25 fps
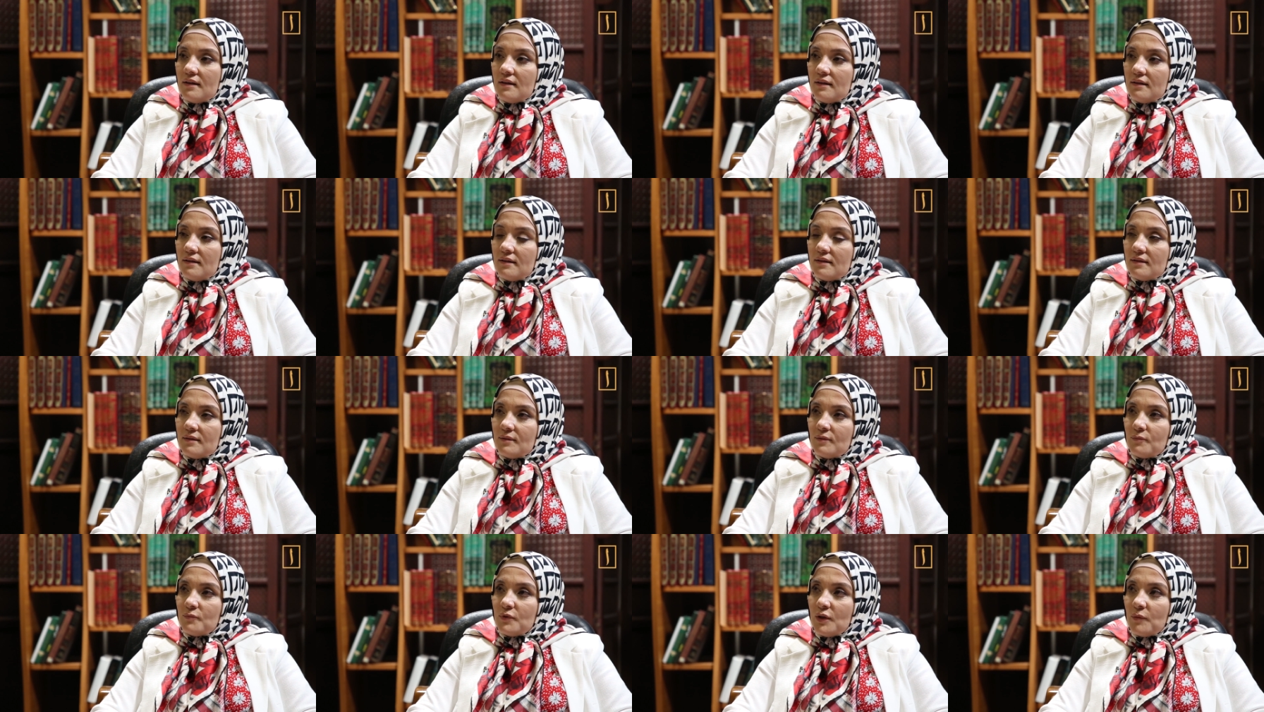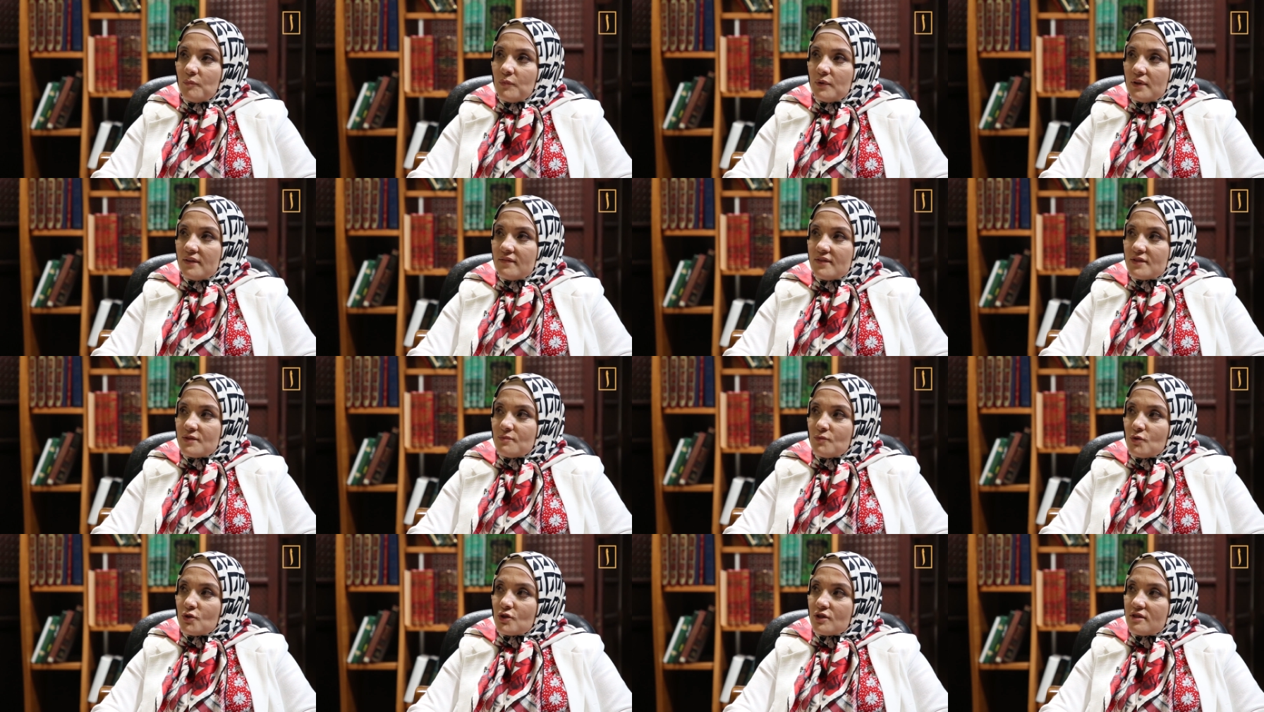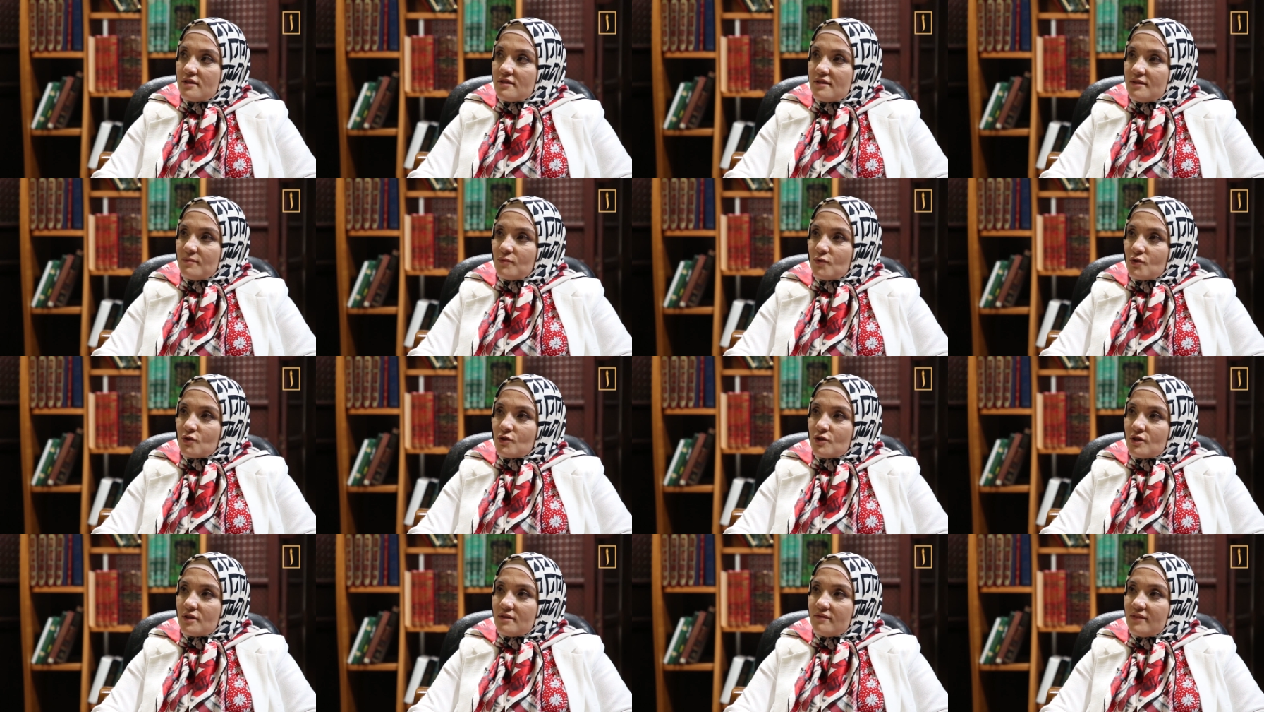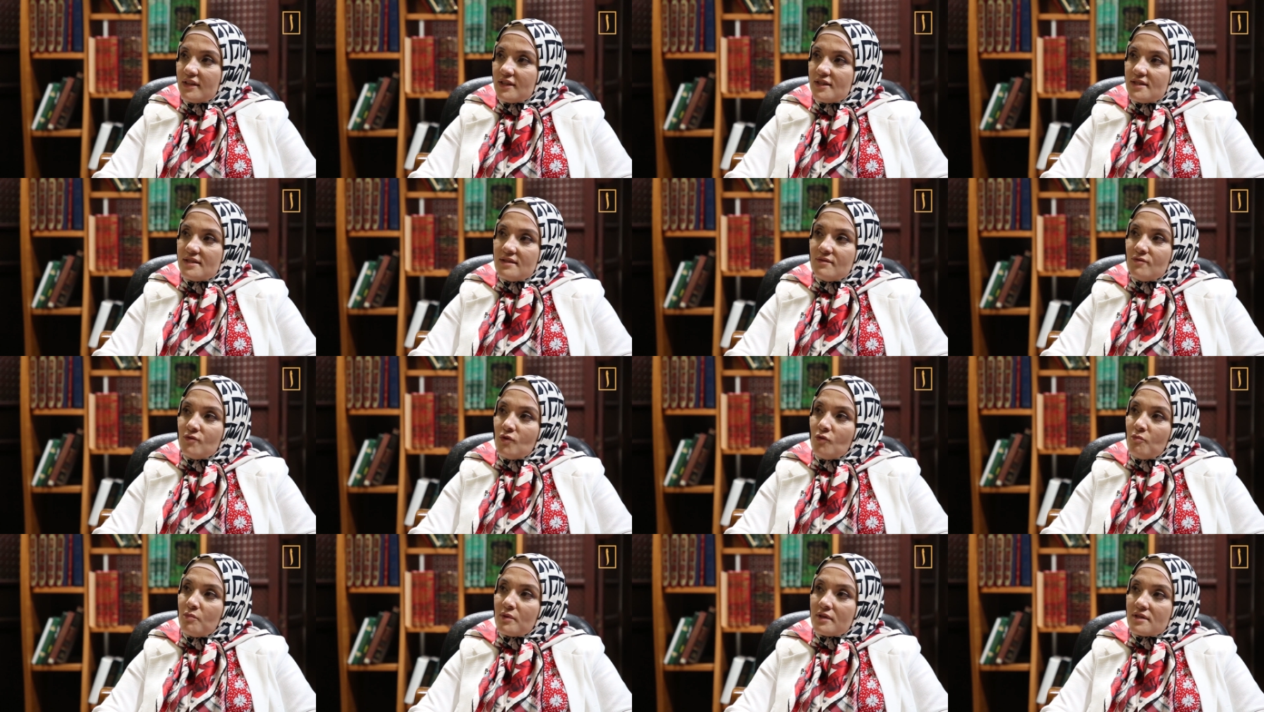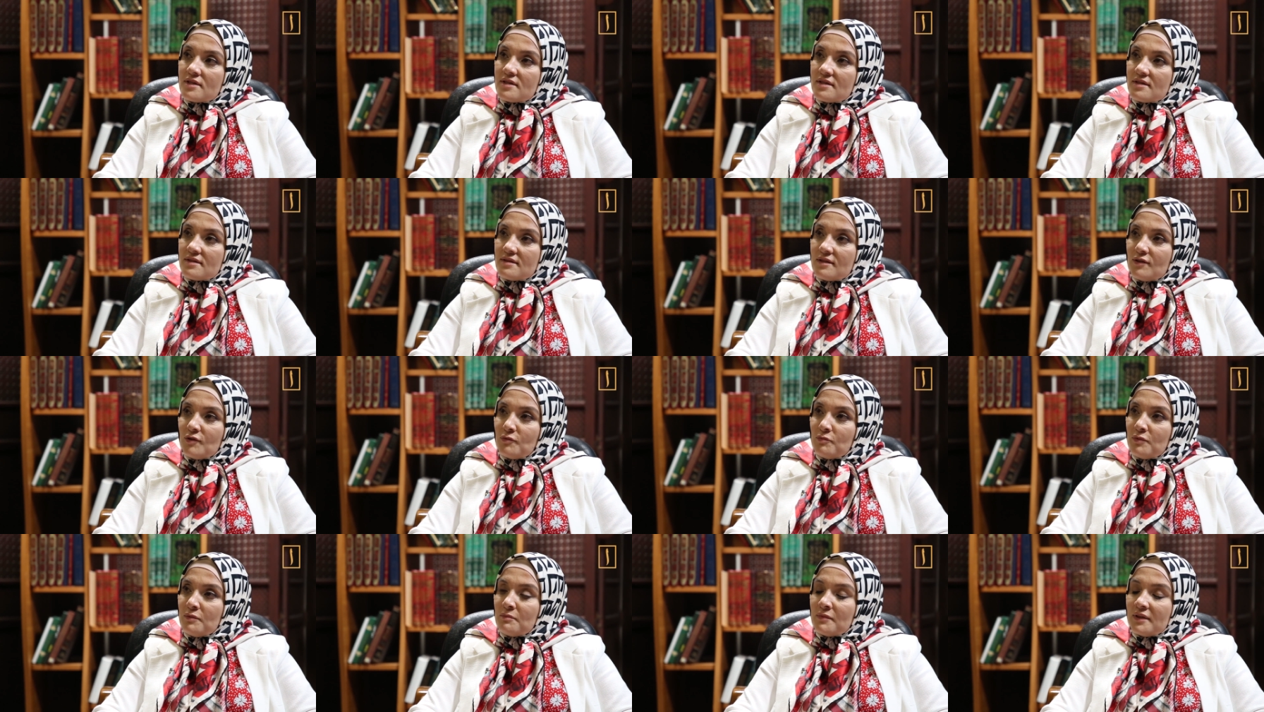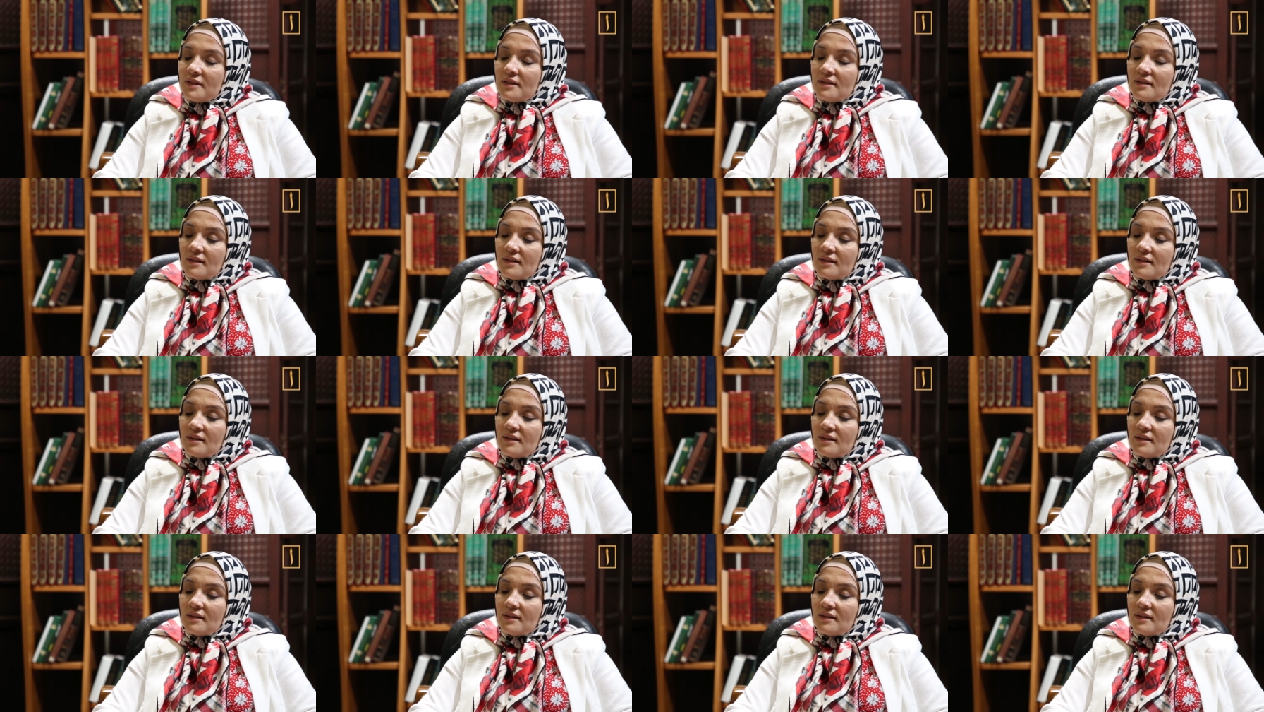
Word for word: У меня была возможность немножечко войти в образ любимой